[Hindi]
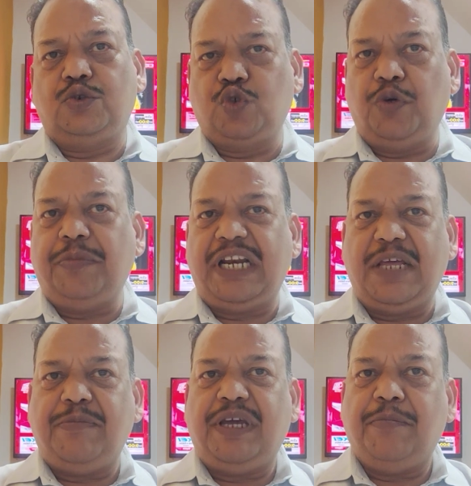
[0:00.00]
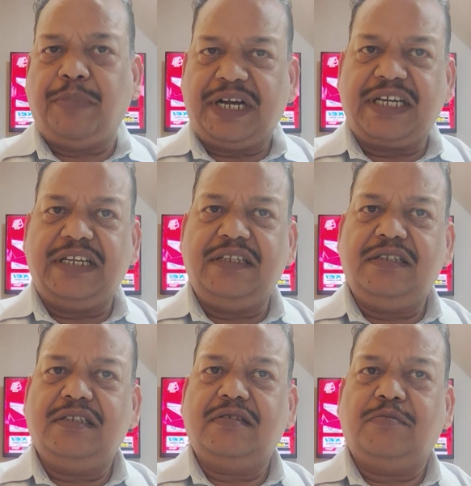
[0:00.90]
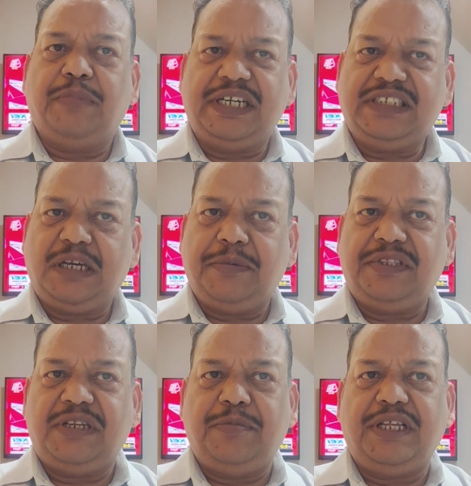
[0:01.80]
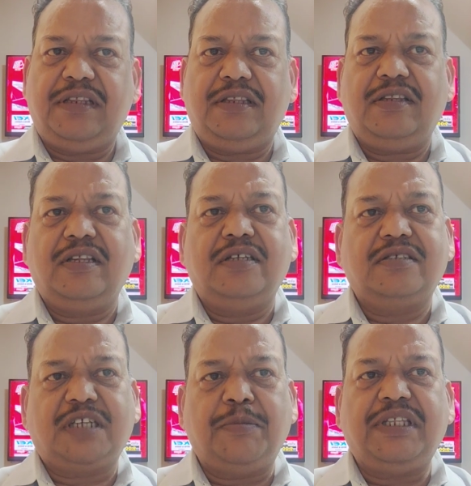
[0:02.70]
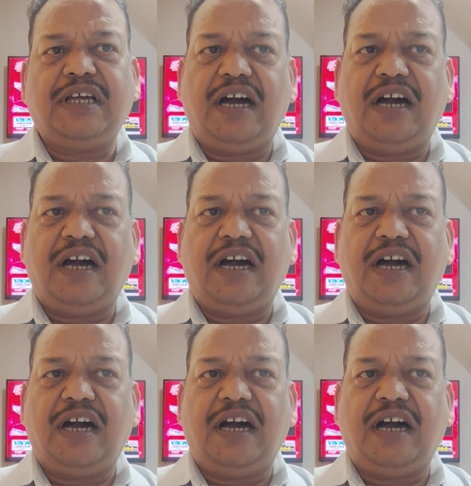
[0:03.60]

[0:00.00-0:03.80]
जून महीने में बकरीद बट सावित्री व्रत समेत